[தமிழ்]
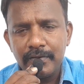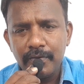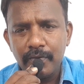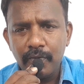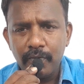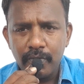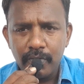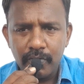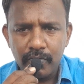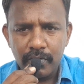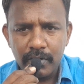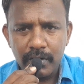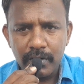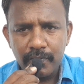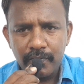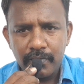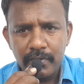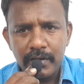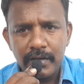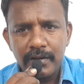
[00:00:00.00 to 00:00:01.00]
ஒவ்வொரு
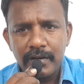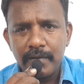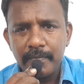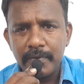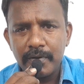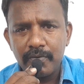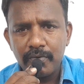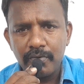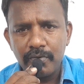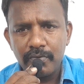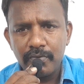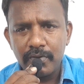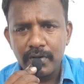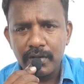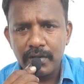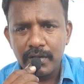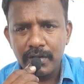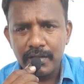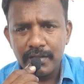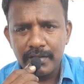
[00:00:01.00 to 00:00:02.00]
ஊராக ஃபுல்லான பிறகு ஒவ்வொரு
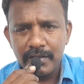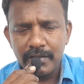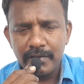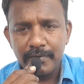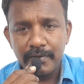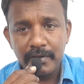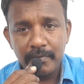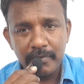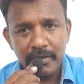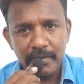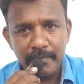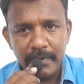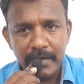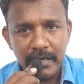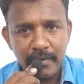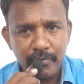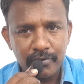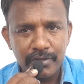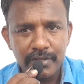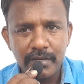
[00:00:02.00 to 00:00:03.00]
ஊராக இதுன்னு நம்மளுக்கு
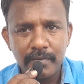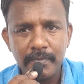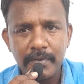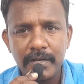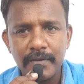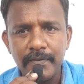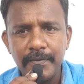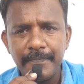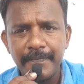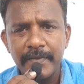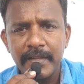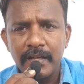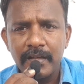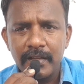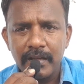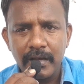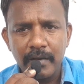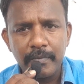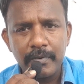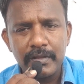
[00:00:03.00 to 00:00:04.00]
பயமுறுத்தின பிறகு
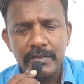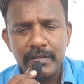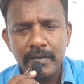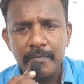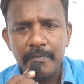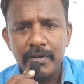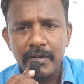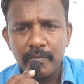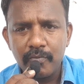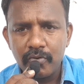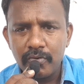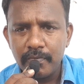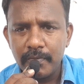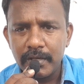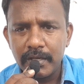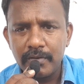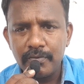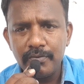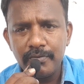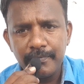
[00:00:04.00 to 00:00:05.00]
அப்புறம் தமிழ்நாடு
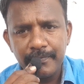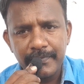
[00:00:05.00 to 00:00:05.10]
முழுமைக்கும்